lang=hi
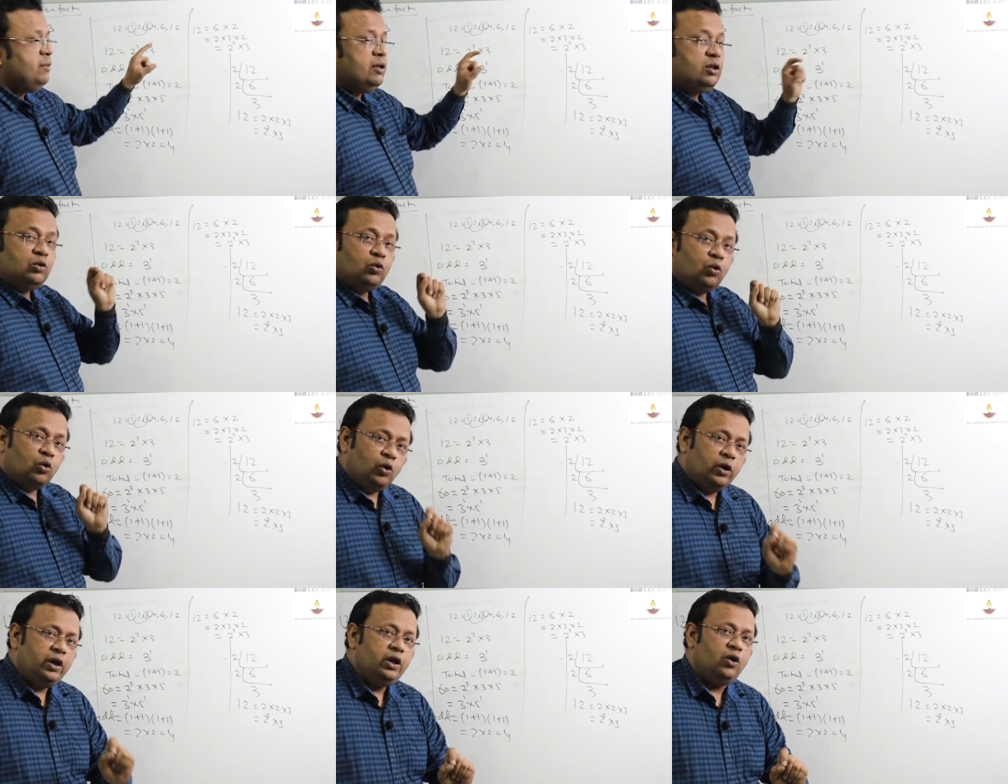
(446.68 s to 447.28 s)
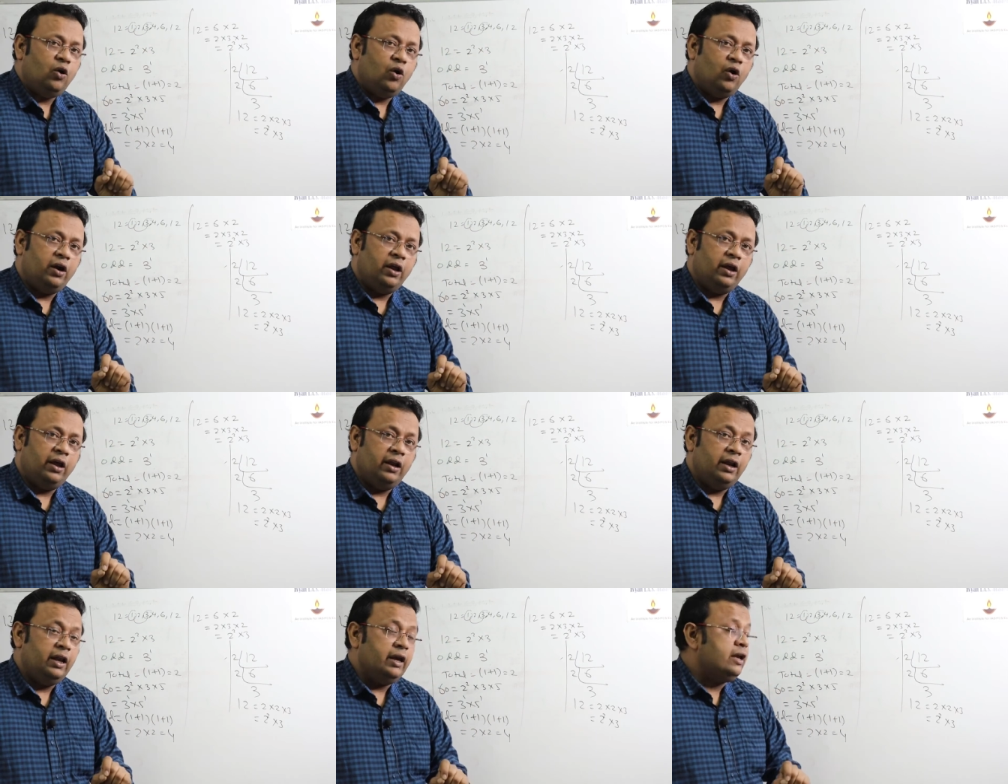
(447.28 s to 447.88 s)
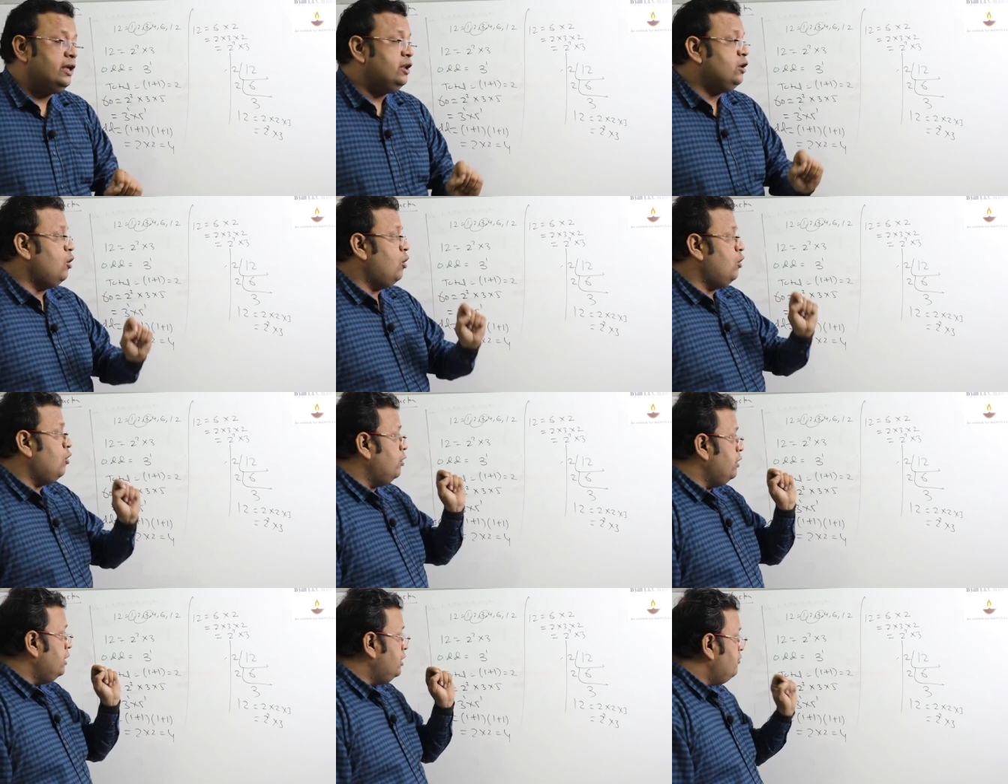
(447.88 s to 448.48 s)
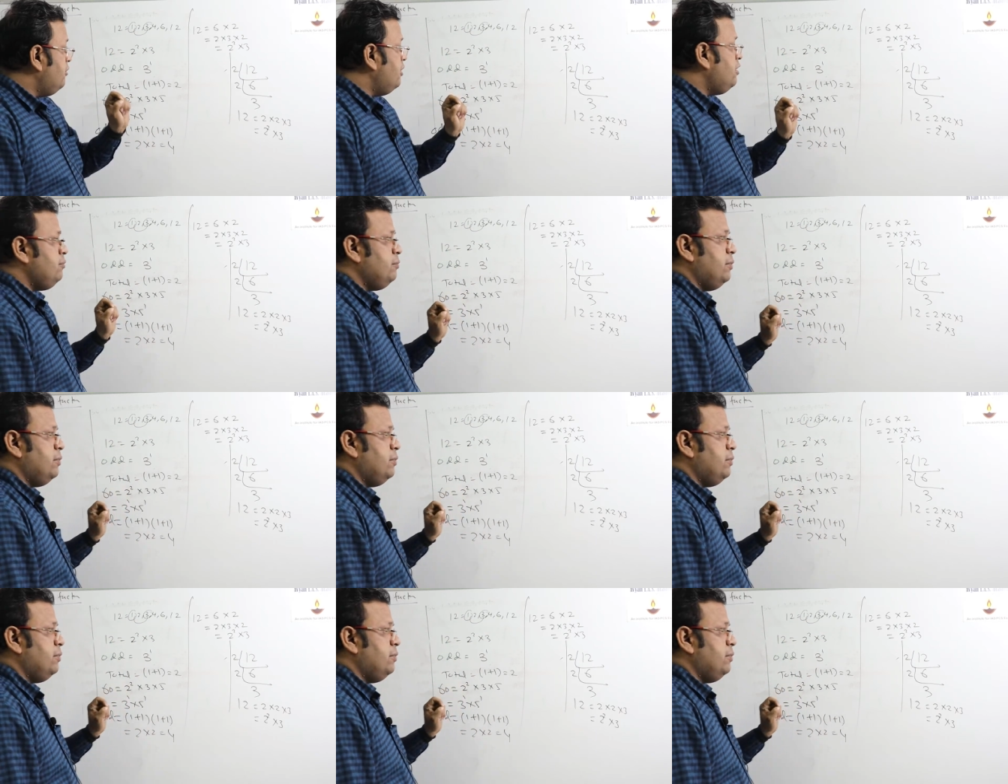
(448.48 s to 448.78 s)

में दोनों ही ऑड है लेकिन इवन